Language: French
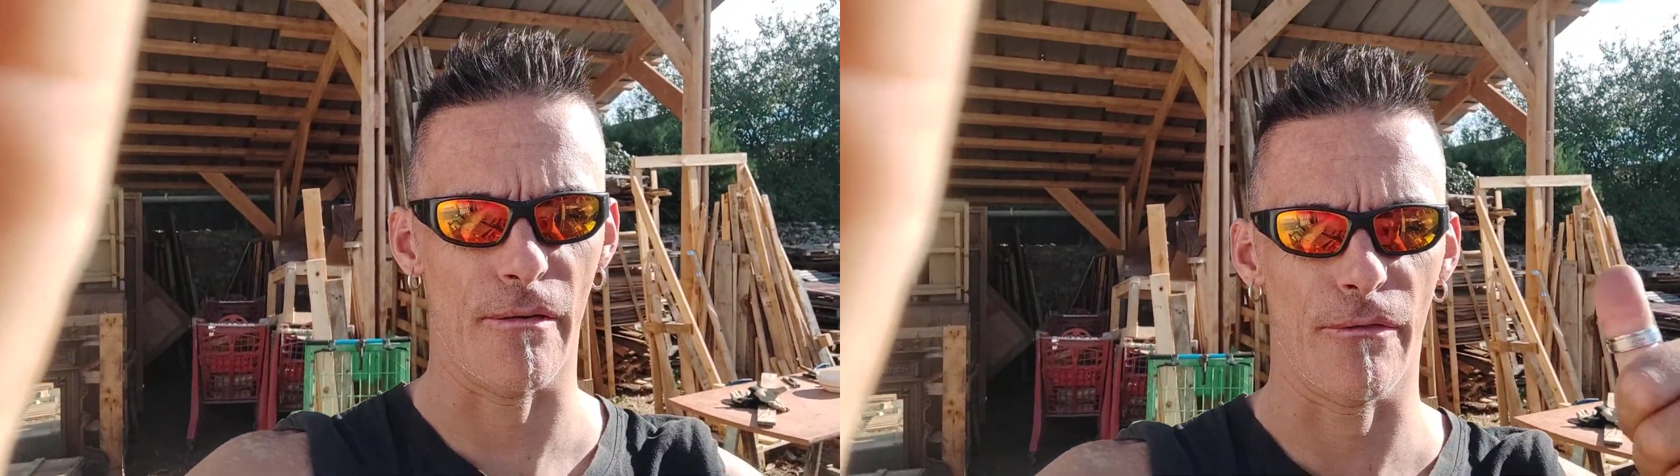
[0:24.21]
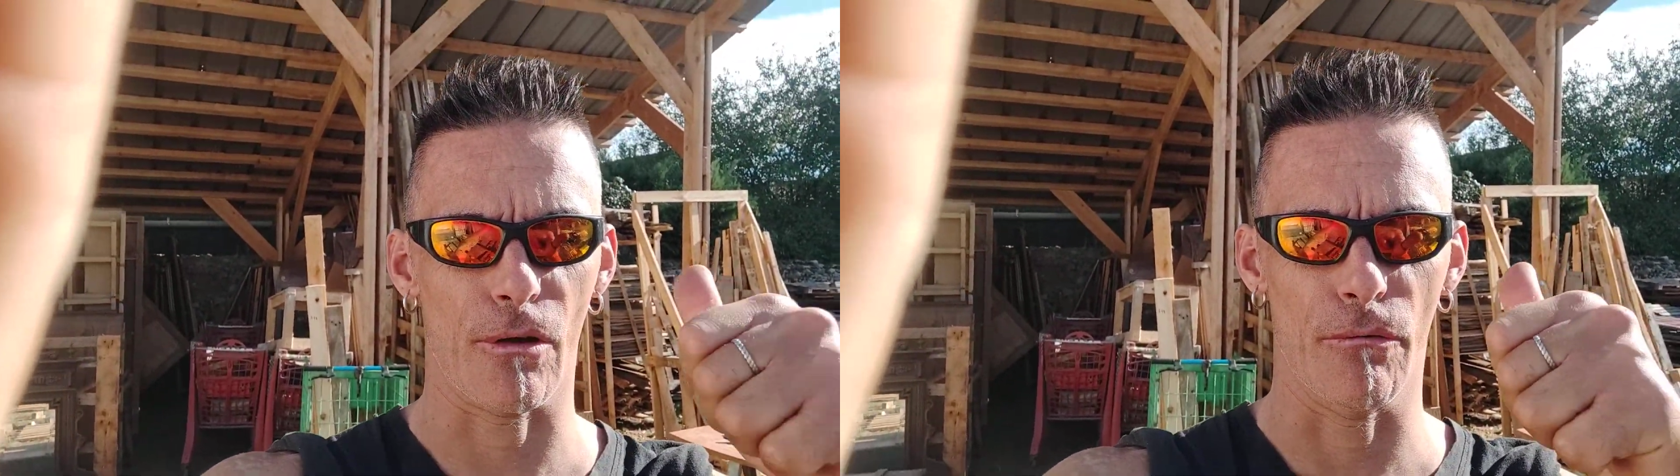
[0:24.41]

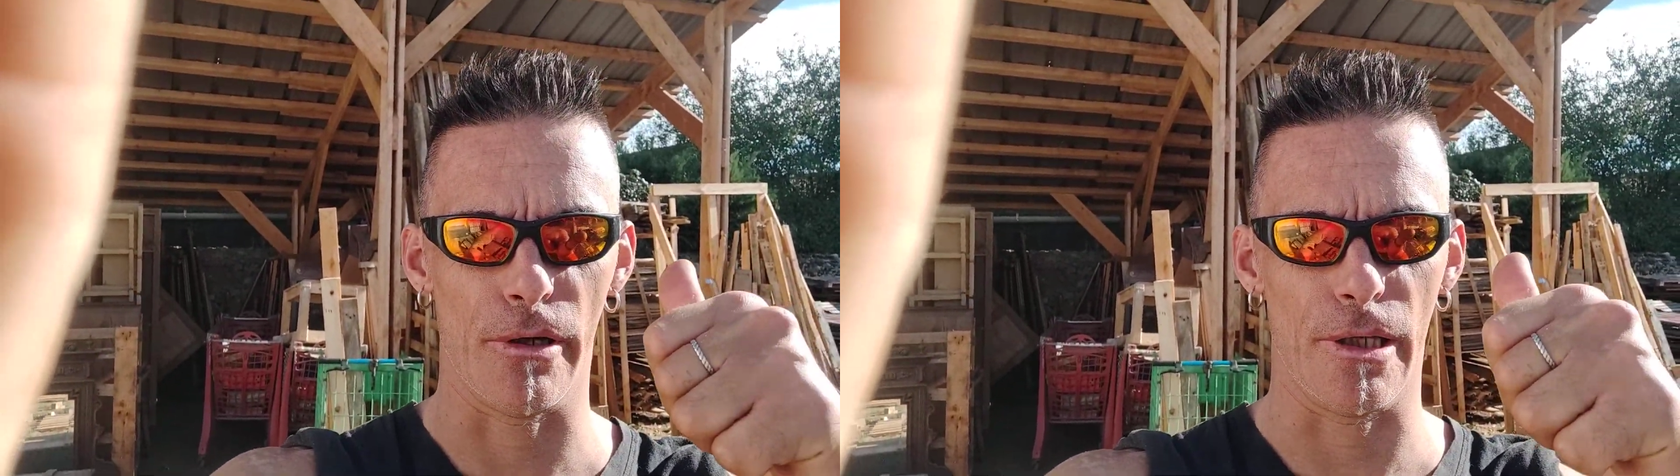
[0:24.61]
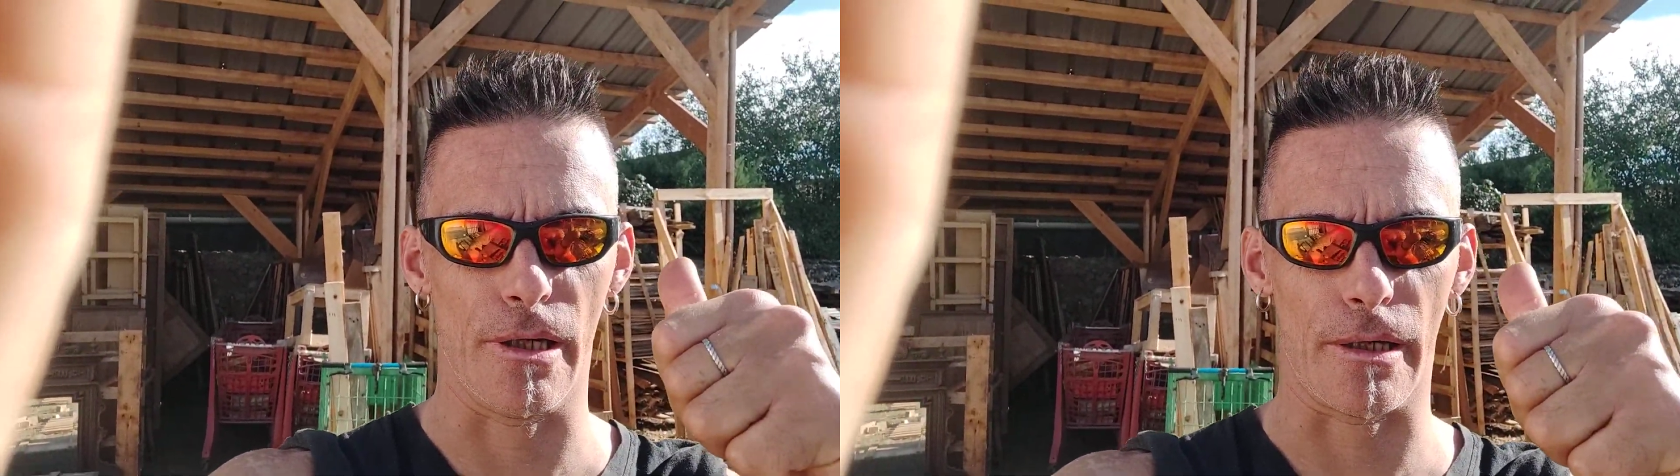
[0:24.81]
Ce que vous
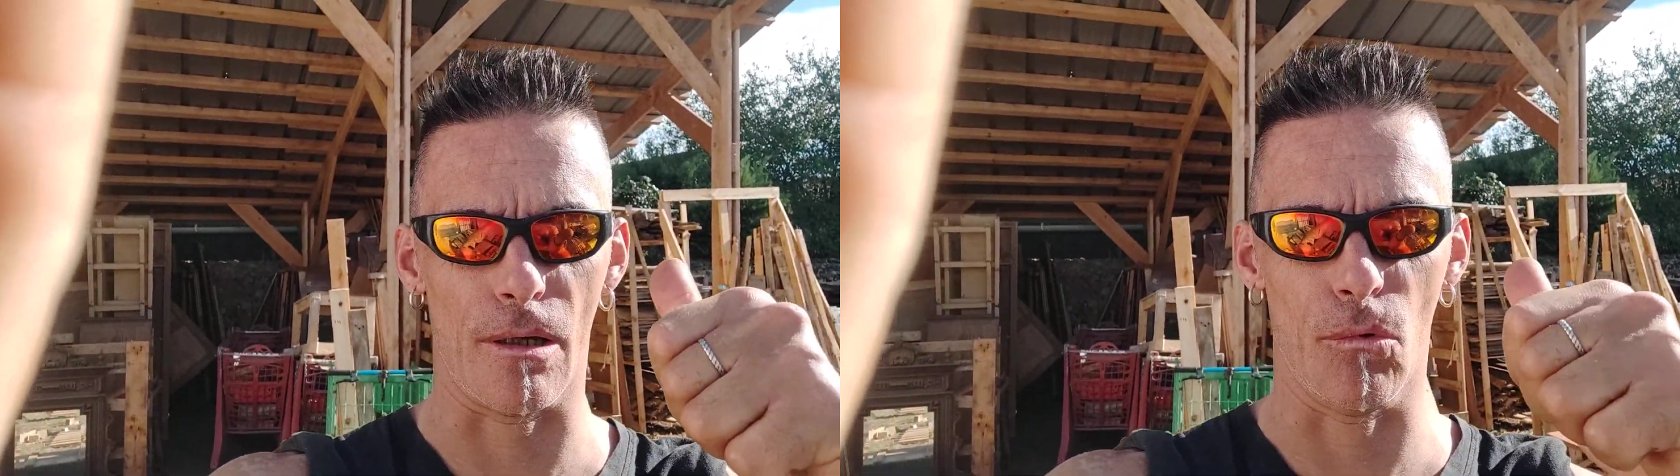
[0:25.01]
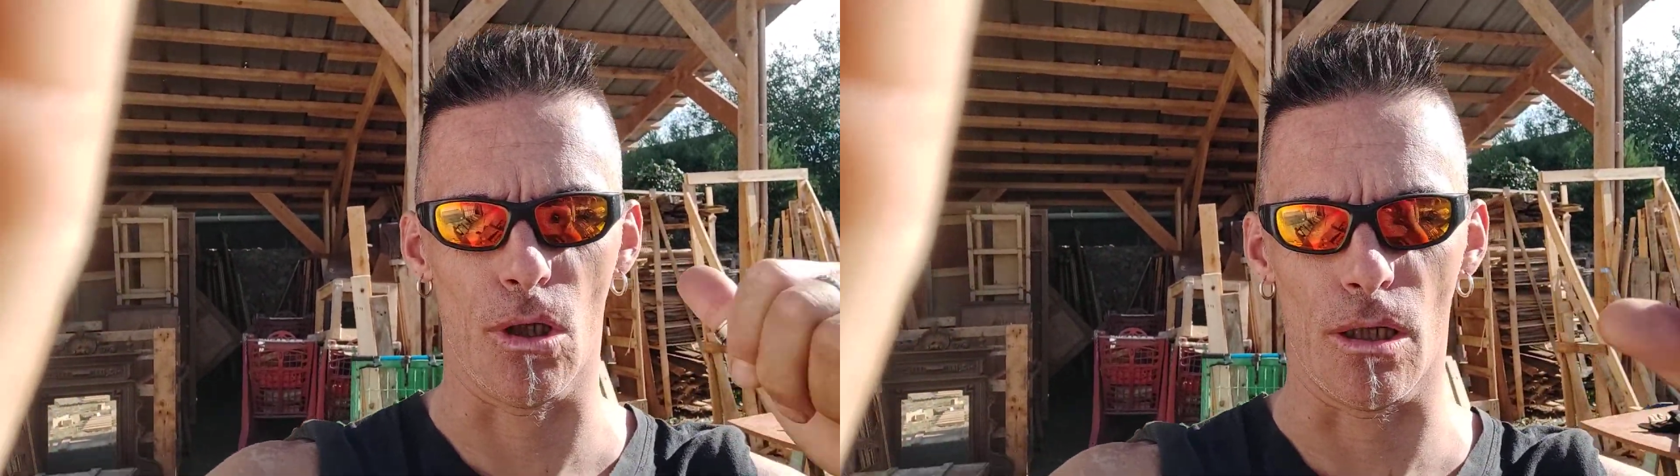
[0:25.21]
voyez
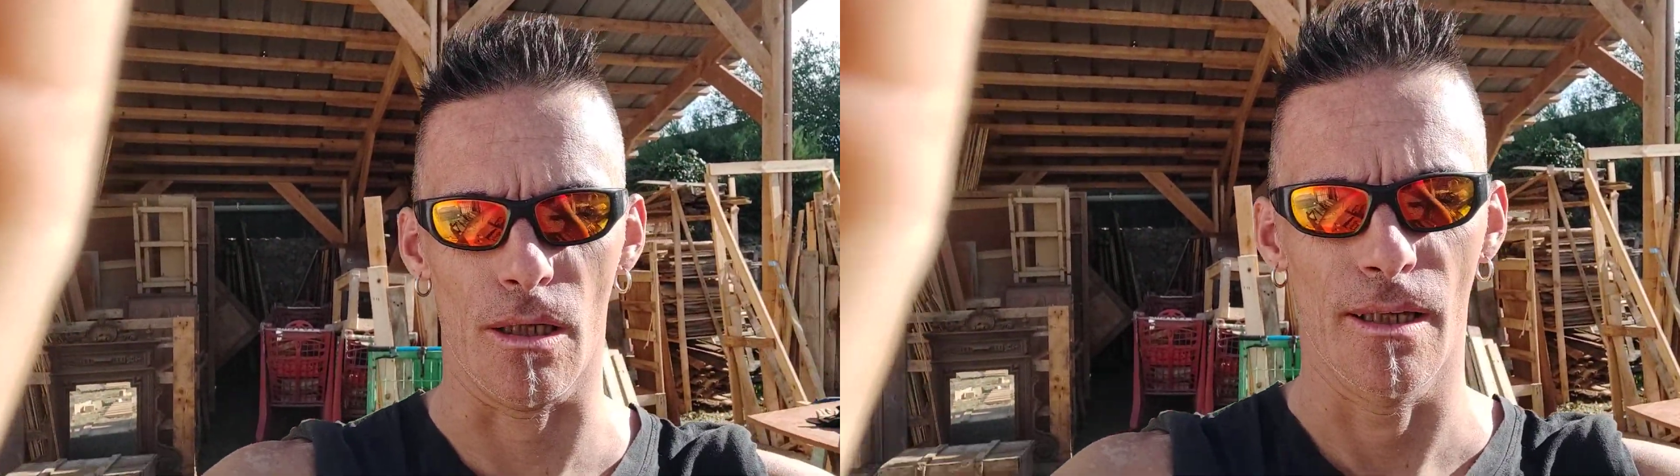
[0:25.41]
derrière moi,